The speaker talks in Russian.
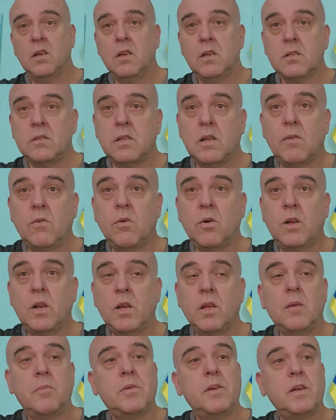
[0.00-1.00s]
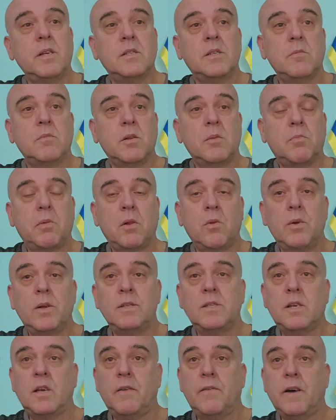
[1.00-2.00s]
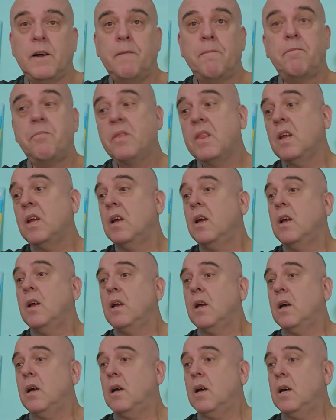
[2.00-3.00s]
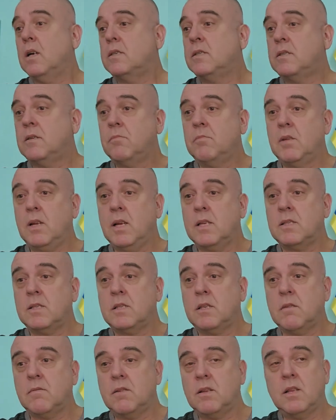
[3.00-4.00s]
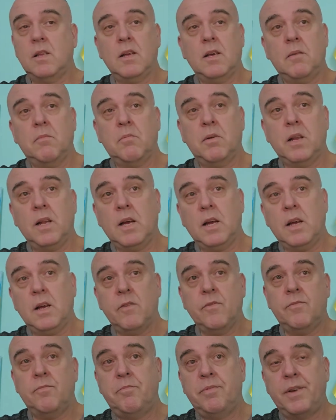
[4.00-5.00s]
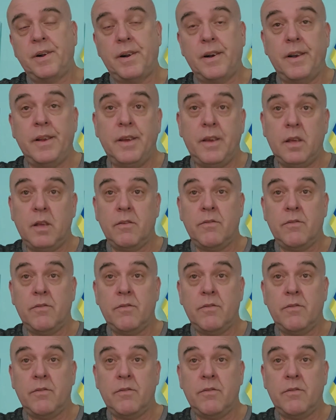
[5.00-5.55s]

Слава Украине! Привет всем от Полонского. 17 э, ноября в, Берли...